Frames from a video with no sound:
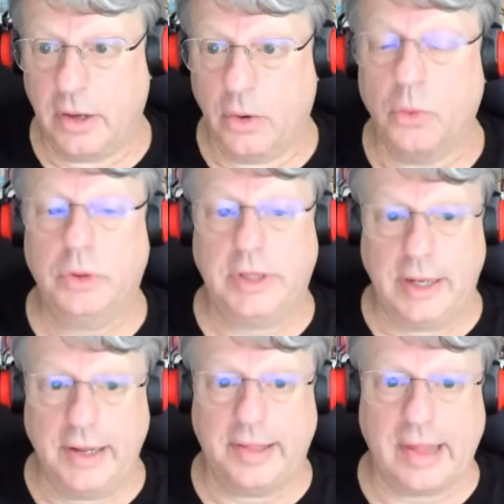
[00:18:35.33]

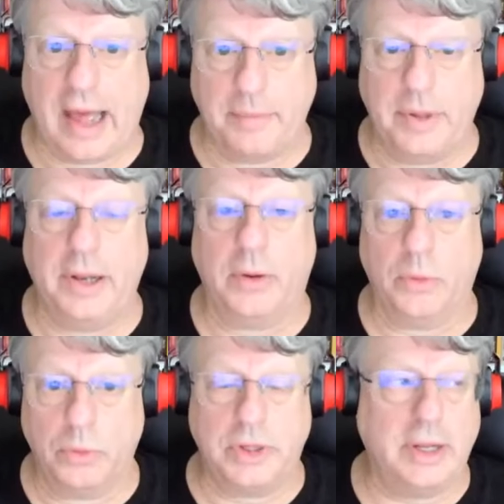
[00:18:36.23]
utilizzabili,
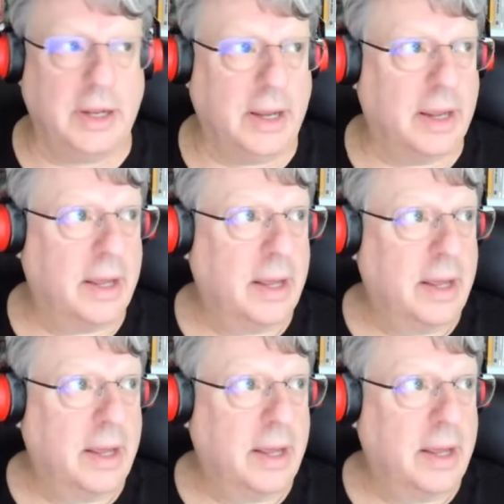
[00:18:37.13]
utili,